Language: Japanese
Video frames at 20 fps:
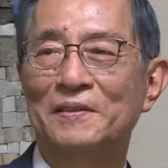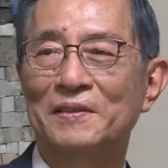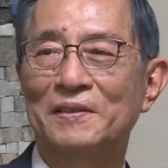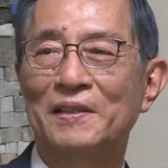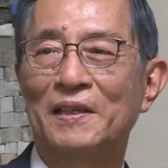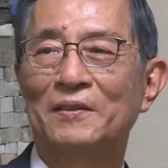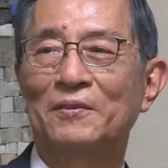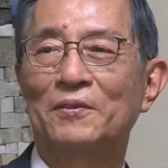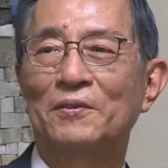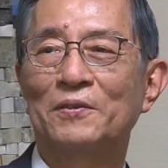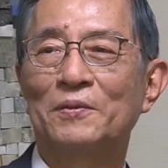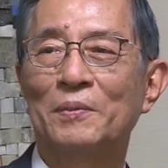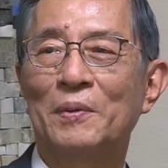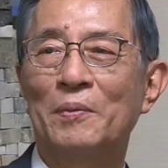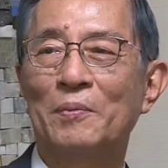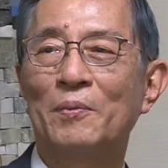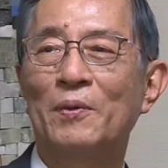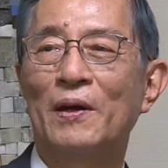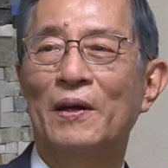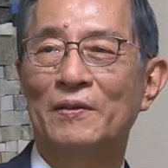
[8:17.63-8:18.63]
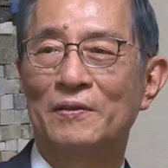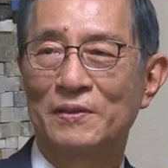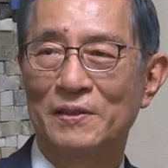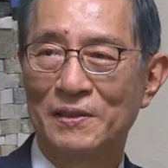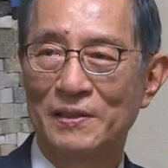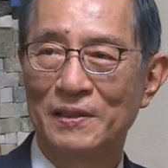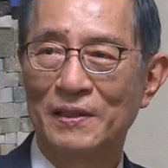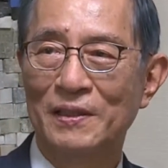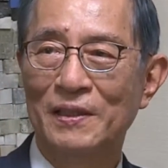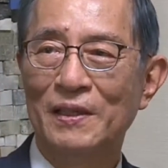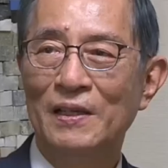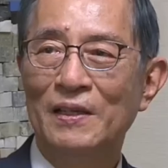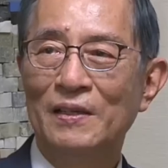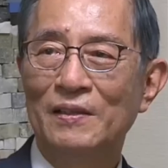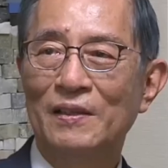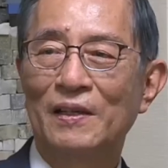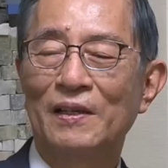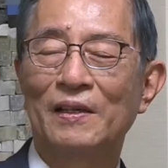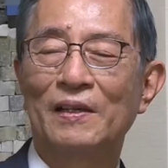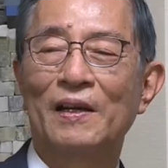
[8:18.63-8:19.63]
きたという面もあるし
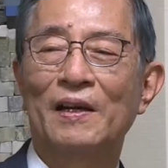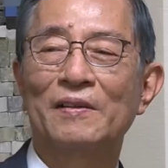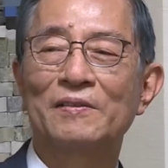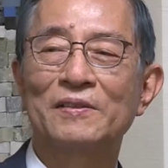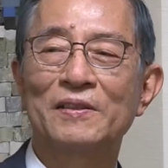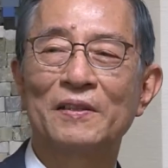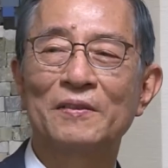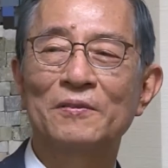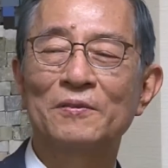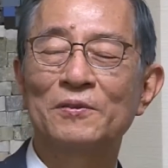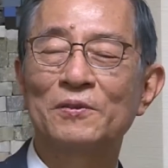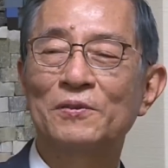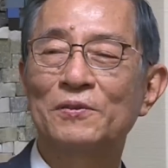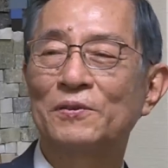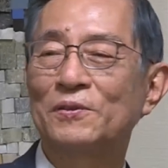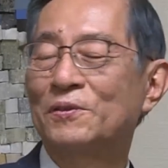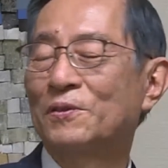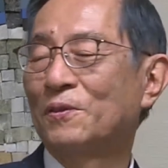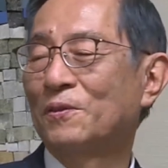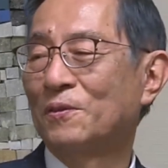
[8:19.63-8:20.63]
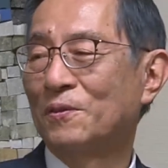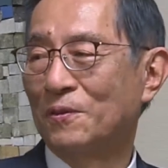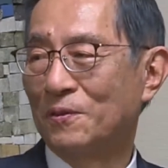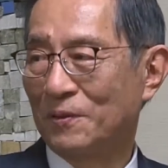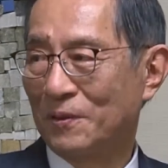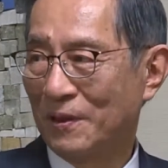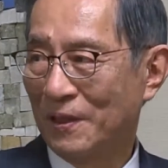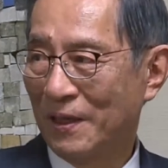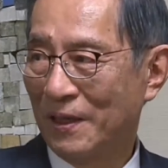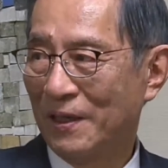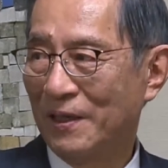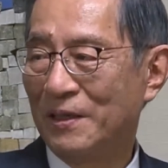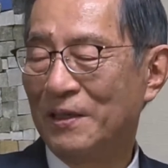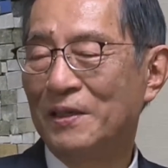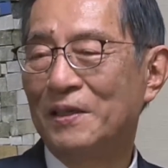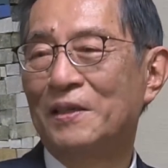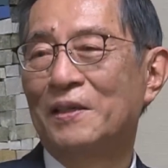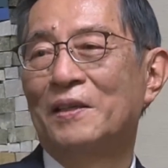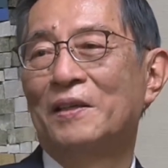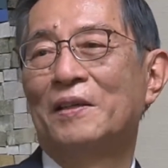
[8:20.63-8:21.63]
そから学者の抽象論で、はい、
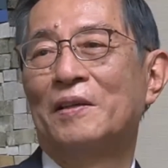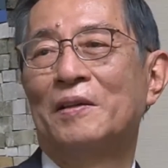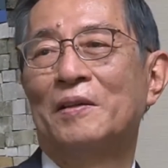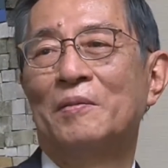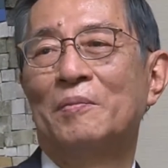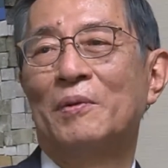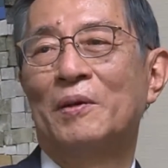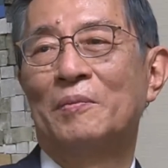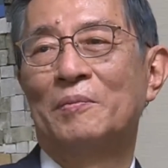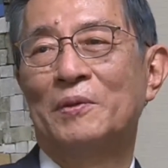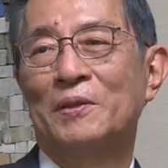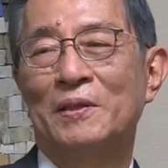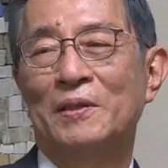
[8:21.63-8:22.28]
えー、まあ、